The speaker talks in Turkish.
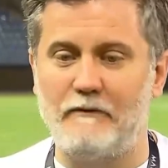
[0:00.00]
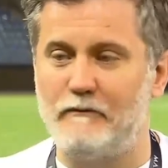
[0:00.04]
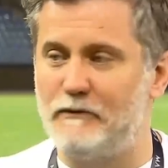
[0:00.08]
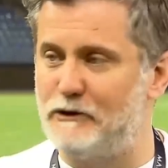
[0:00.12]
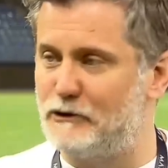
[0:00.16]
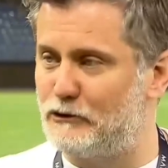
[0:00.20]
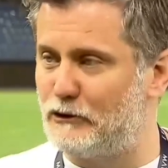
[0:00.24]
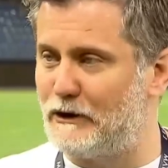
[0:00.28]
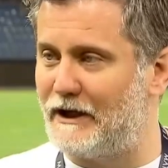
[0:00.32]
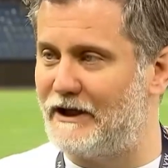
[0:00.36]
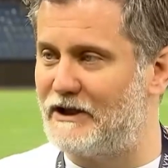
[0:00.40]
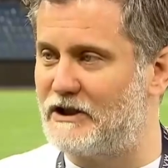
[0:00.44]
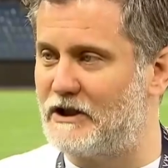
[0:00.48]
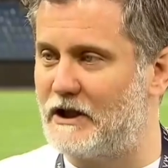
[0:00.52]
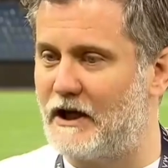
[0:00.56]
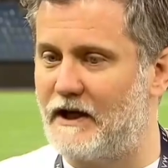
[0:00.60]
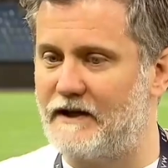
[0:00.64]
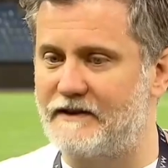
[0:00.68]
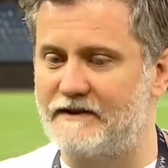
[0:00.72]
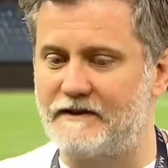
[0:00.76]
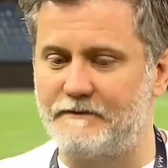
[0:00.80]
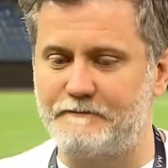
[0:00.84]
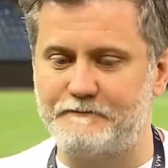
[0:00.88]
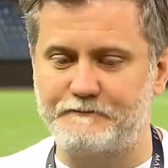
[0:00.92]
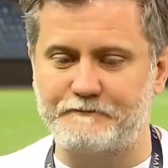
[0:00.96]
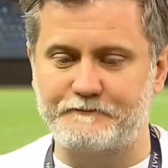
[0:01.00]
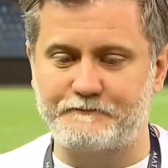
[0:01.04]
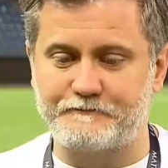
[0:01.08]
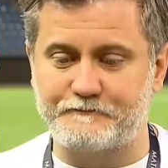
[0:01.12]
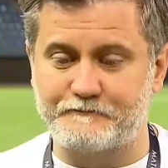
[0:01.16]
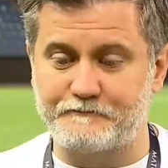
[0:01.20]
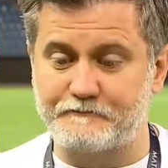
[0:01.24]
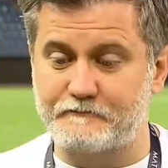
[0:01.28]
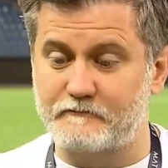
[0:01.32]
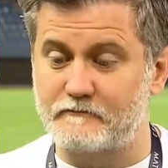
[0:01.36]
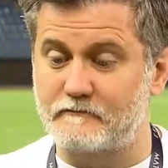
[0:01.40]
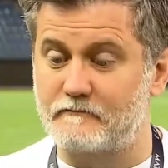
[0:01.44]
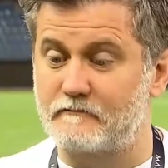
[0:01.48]
Bir süreç lazım.
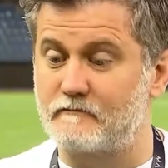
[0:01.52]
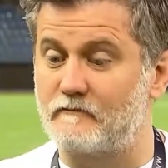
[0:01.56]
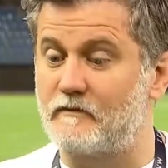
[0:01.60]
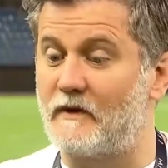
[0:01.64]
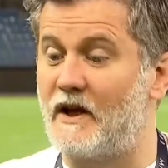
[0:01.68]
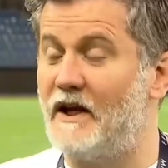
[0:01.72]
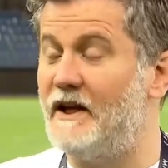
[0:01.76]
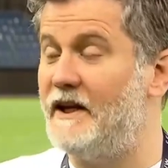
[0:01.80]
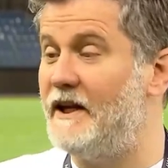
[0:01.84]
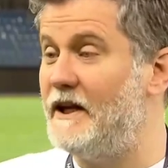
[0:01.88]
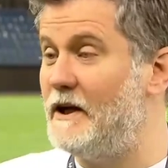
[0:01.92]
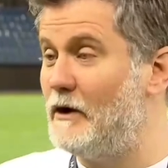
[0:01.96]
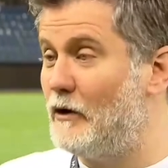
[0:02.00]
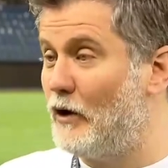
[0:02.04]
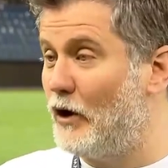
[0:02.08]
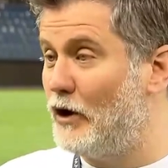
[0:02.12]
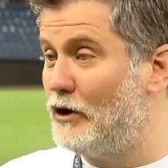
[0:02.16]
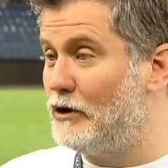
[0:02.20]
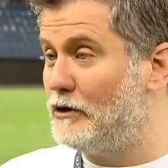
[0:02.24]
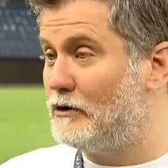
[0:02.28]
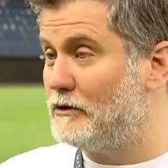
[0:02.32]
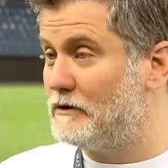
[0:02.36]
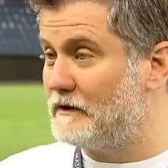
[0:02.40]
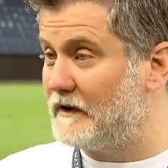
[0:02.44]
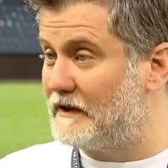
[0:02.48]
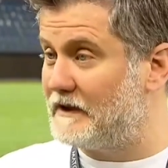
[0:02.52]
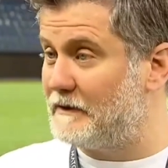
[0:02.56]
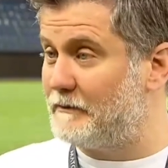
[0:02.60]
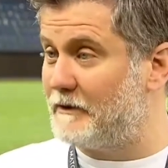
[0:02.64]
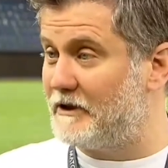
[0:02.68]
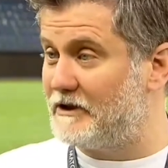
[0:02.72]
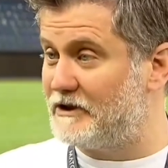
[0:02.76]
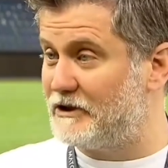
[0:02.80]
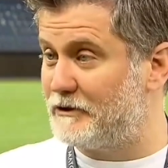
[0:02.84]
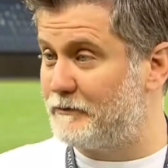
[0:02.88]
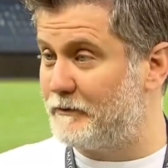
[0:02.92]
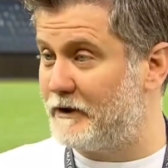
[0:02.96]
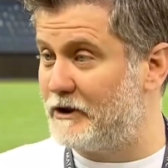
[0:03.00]
E, Lincoln takıma
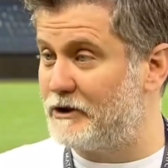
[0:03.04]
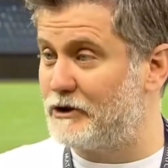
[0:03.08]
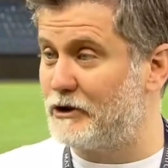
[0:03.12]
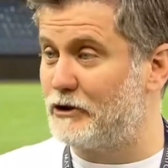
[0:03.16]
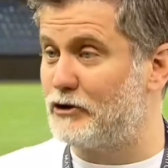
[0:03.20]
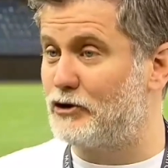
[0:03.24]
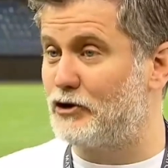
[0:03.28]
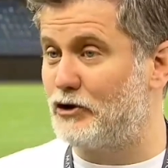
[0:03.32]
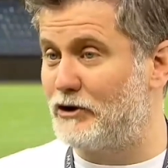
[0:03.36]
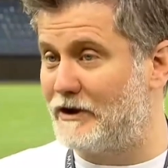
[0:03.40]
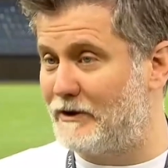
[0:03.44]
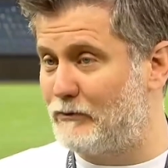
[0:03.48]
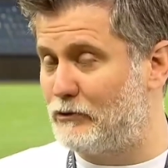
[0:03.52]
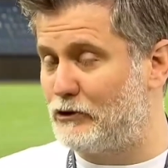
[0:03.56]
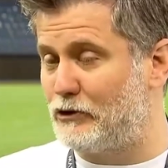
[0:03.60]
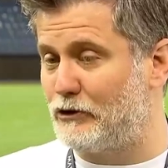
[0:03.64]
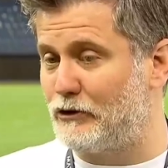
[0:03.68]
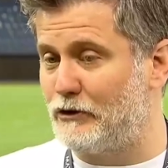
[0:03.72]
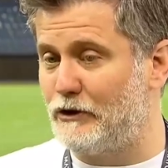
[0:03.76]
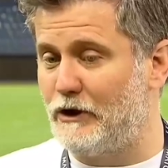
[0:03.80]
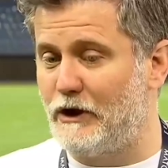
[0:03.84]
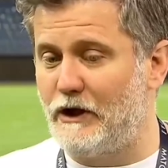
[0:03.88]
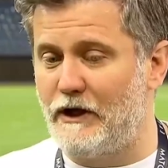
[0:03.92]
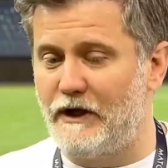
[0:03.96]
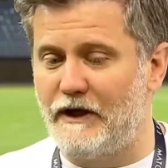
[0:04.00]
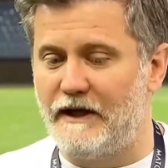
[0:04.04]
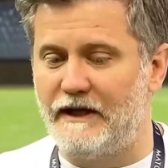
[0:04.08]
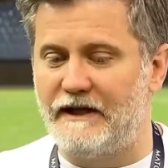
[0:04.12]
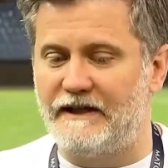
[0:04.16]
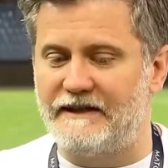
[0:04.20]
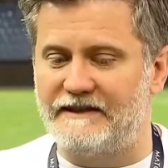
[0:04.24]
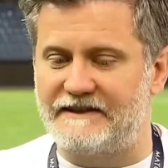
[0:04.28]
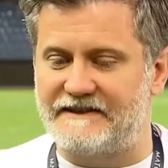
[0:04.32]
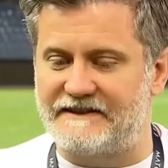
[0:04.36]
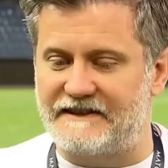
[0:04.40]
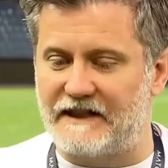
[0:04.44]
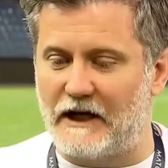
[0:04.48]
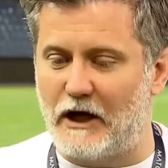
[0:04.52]
alışmaya çalışıyor ki bugün
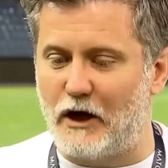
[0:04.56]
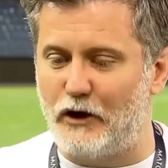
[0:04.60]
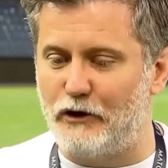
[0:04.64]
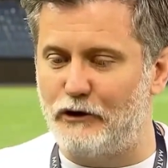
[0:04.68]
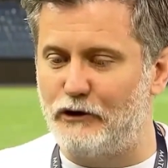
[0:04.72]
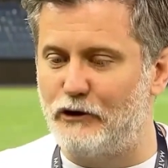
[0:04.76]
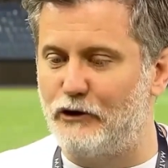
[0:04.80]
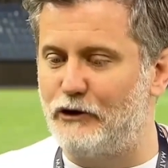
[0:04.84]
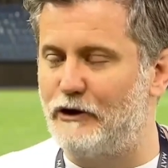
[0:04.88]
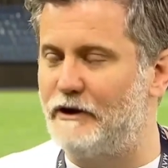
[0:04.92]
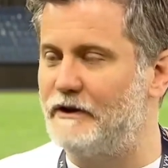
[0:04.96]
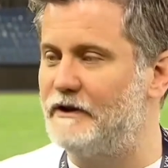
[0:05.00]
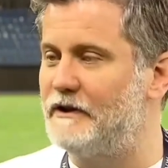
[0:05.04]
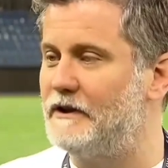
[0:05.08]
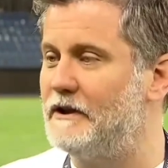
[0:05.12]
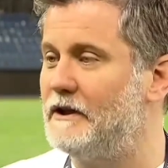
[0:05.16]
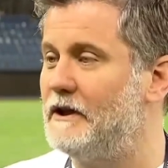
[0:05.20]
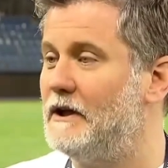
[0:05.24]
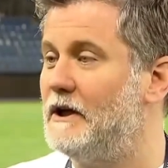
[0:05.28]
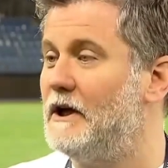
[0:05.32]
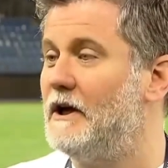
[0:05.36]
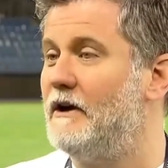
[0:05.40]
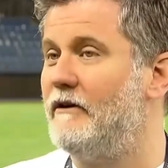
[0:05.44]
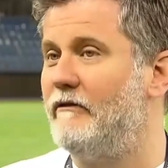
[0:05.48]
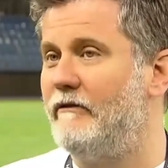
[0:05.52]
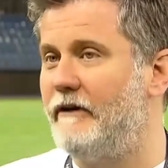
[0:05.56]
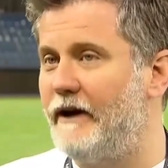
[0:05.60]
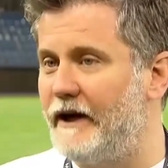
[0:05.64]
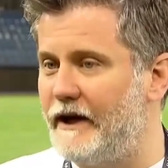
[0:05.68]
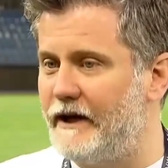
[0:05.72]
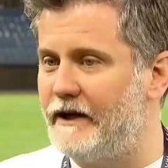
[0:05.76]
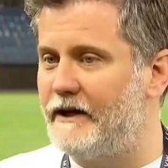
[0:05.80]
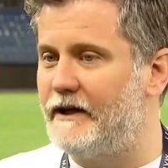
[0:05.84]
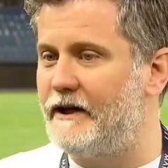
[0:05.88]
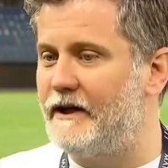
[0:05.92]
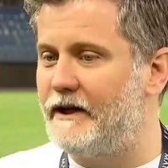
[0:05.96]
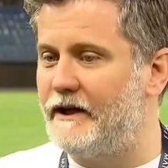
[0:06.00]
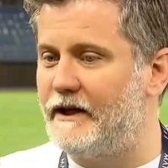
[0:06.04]
sağ önde oynadı ve
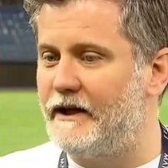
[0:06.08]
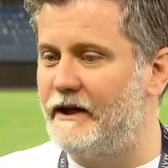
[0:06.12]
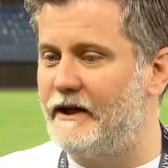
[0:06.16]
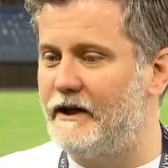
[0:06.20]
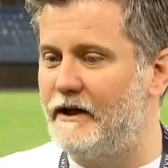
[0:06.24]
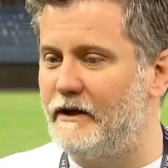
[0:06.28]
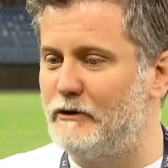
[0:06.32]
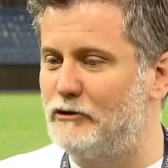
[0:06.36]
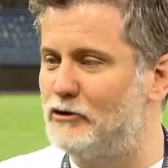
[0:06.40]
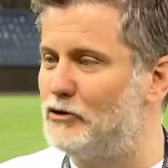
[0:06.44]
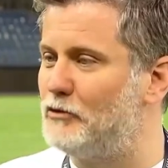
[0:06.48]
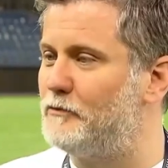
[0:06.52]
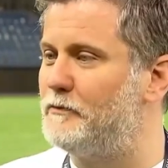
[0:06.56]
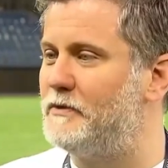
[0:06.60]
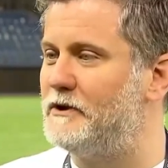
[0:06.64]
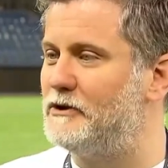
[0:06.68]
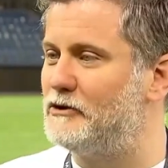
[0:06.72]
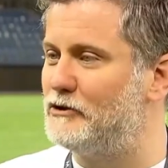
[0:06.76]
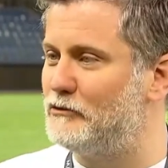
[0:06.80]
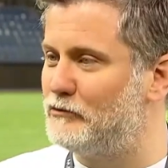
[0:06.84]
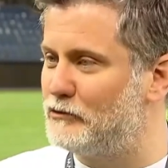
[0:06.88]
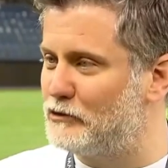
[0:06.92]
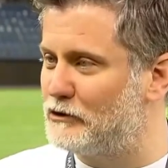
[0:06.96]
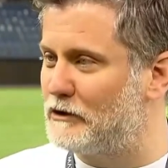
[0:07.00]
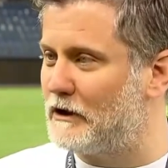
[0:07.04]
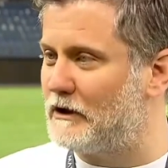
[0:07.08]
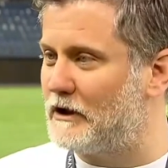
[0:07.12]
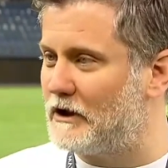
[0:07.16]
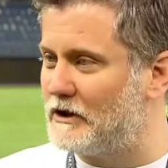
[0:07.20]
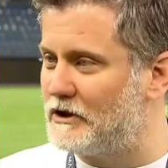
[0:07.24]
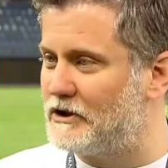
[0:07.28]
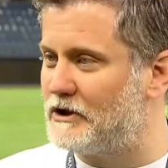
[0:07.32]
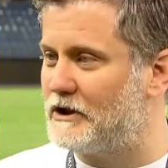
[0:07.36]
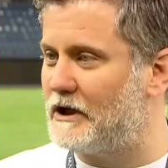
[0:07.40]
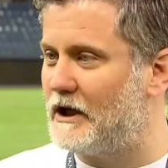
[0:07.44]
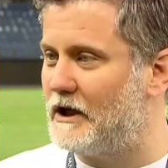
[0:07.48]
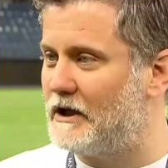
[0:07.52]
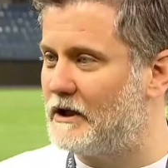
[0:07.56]
e, sürpriz yumurtadan
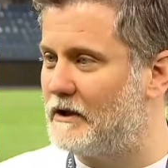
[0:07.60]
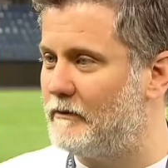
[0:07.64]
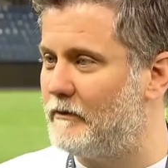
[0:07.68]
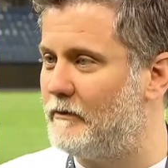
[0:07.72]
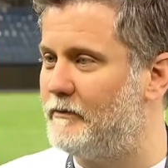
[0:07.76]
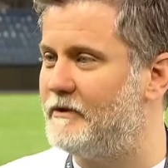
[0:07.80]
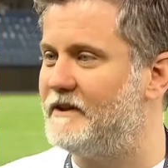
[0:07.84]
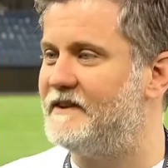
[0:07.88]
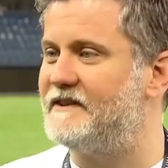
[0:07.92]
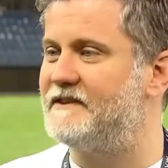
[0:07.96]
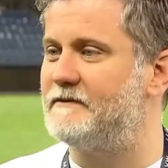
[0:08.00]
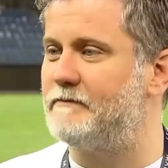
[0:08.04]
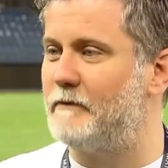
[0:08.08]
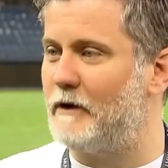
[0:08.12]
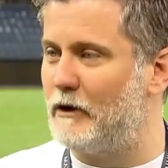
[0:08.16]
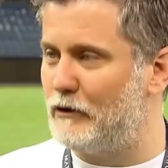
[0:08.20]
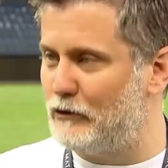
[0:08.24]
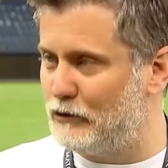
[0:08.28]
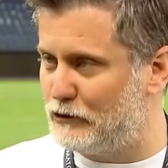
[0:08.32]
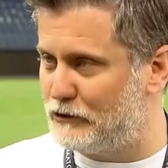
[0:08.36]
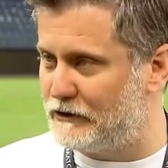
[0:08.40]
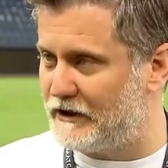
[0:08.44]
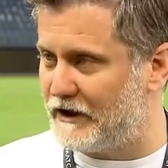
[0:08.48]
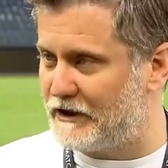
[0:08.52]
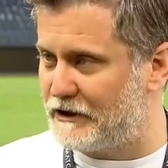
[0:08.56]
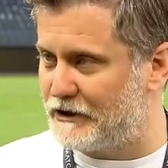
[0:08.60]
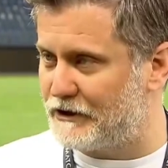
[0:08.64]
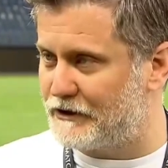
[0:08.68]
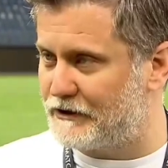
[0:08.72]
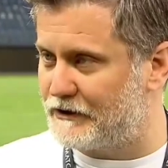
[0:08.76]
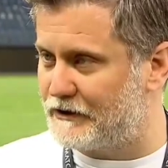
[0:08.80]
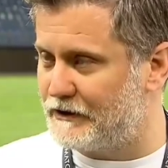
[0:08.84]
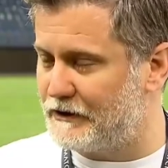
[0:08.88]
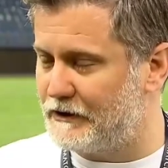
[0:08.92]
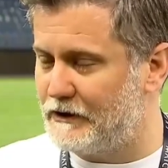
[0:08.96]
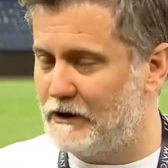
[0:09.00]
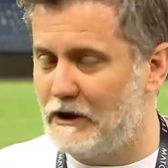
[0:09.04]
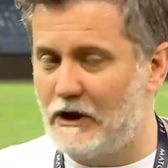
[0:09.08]
çıkar gibi bir İsmail Yüksek
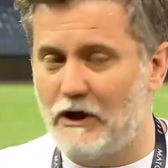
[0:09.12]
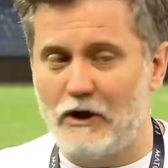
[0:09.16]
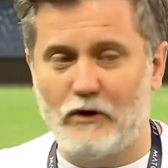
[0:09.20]
çıktı.